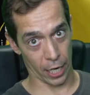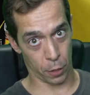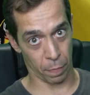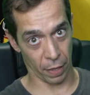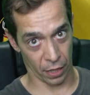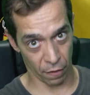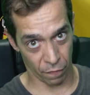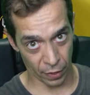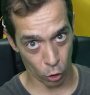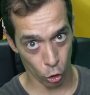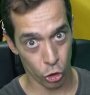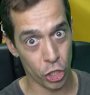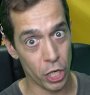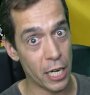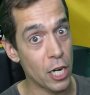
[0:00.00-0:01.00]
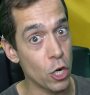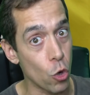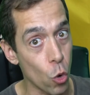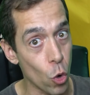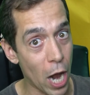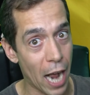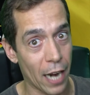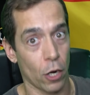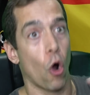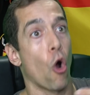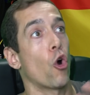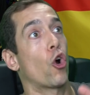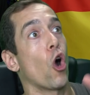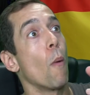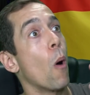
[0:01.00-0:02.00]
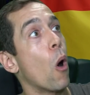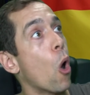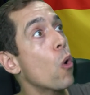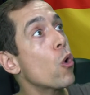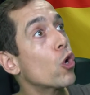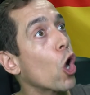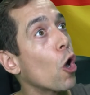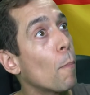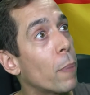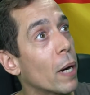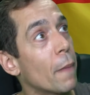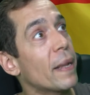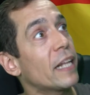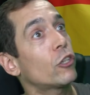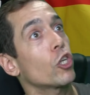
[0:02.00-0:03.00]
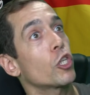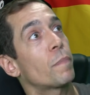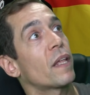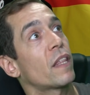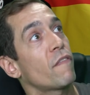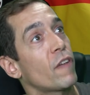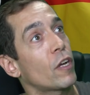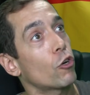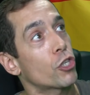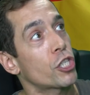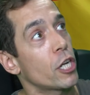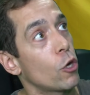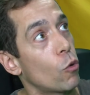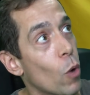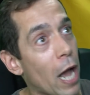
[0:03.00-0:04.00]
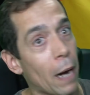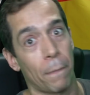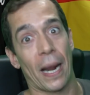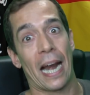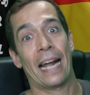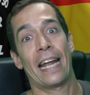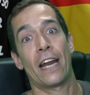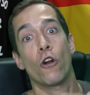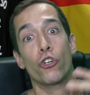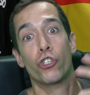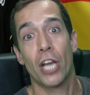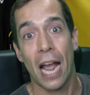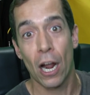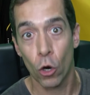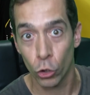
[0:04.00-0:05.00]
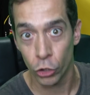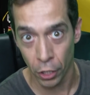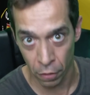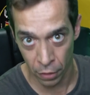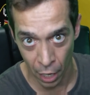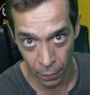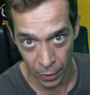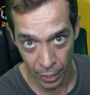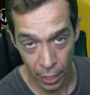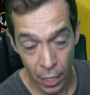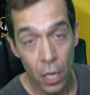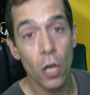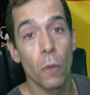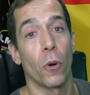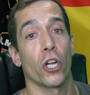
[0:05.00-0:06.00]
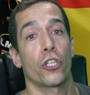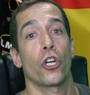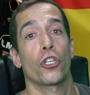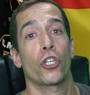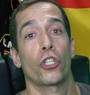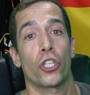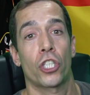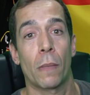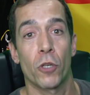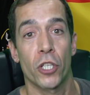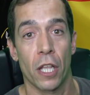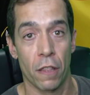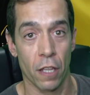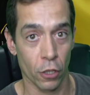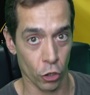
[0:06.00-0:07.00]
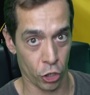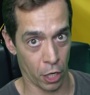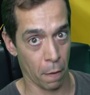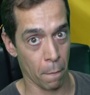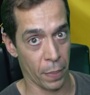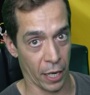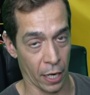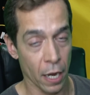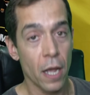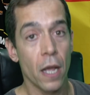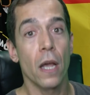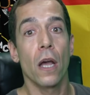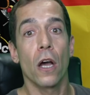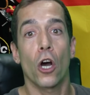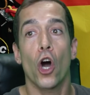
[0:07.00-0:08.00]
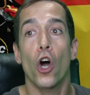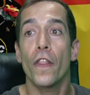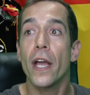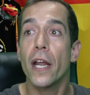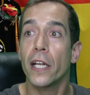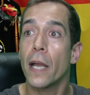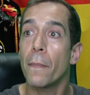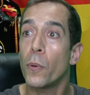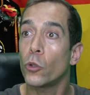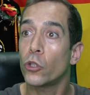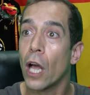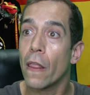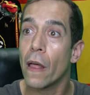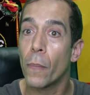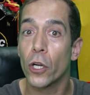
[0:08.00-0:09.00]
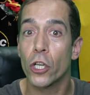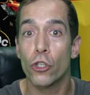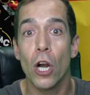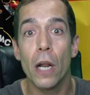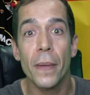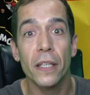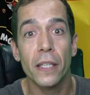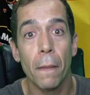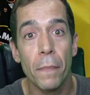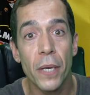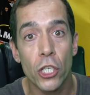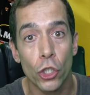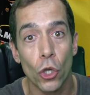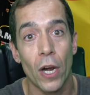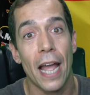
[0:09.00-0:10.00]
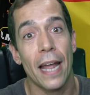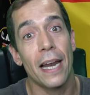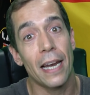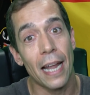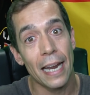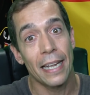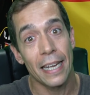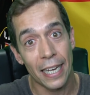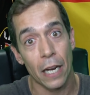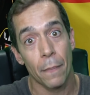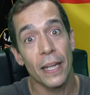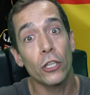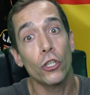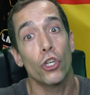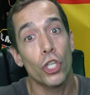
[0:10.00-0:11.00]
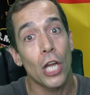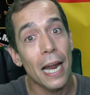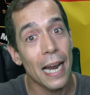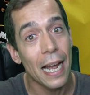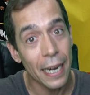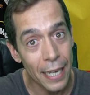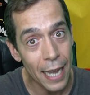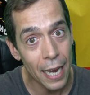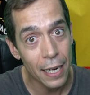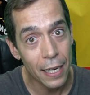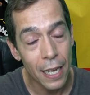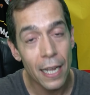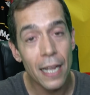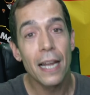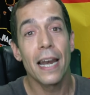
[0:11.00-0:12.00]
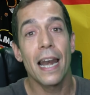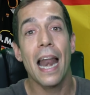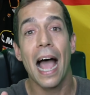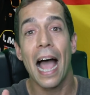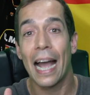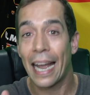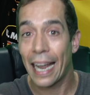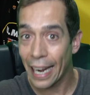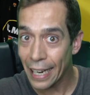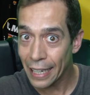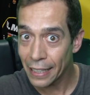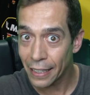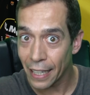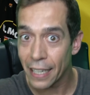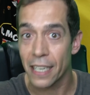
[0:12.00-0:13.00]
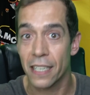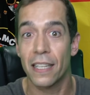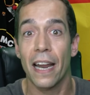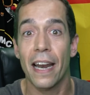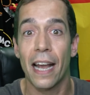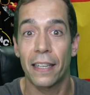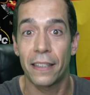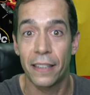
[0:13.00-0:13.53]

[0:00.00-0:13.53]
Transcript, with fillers: en el específico singular o como un complemento específico singular para que no sea cotizable. Por eso nosotros estamos diciendo siempre, joder, qué putada, porque solamente han visto el, incremento salarial la gente que está en